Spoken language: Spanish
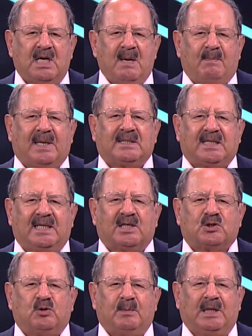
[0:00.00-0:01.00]
para seguir
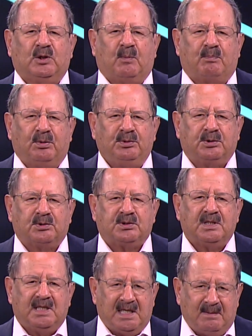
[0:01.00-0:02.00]
sumando puntos
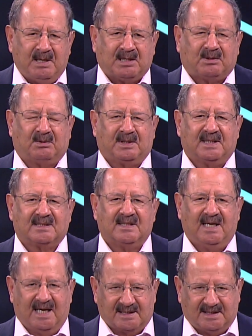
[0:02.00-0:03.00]
y victorias.
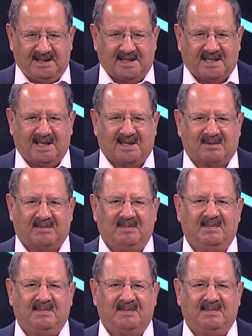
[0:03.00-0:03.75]
Así de claro.